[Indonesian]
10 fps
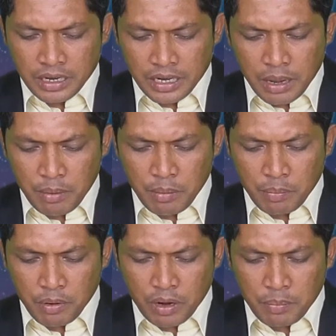Demi
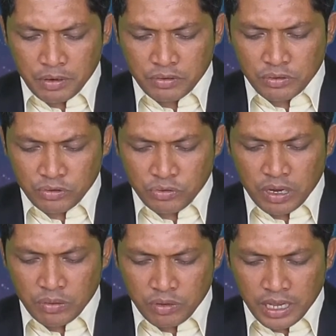memperoleh
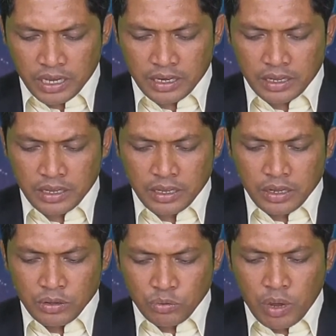persetujuan dunia ini.
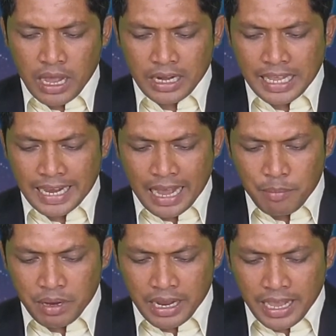Tuhan yang
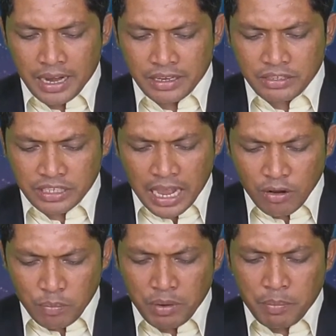kami layani
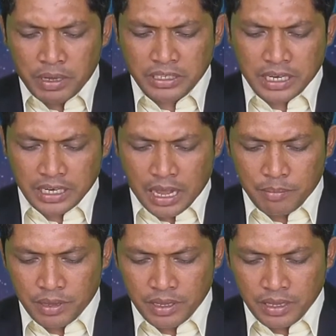sanggup melepaskan
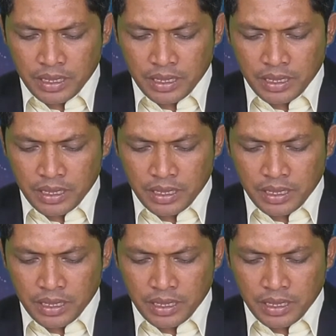kami.